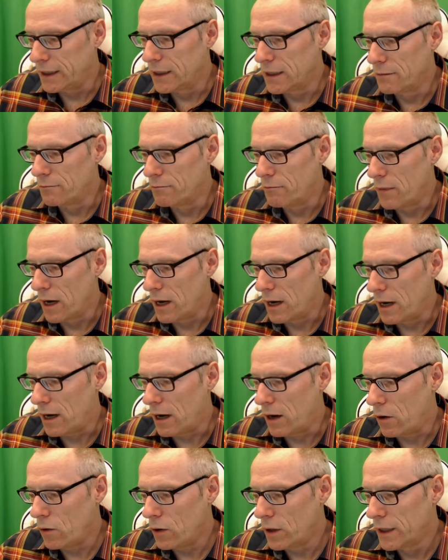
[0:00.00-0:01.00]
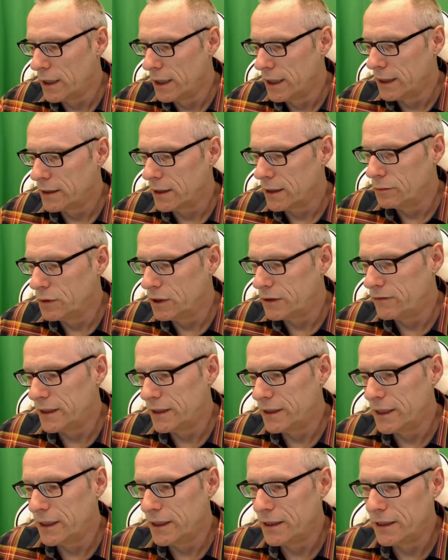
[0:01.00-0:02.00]
mal auch, damit wir
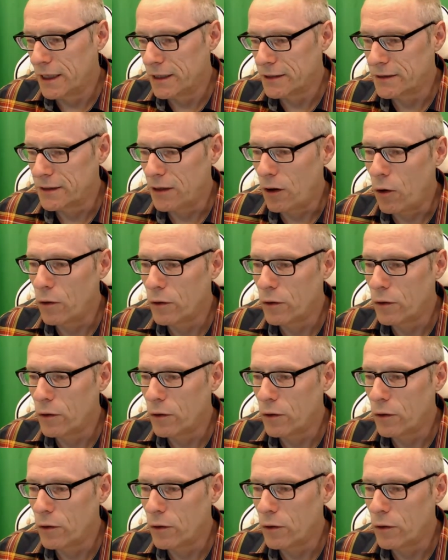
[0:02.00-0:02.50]
denn das auch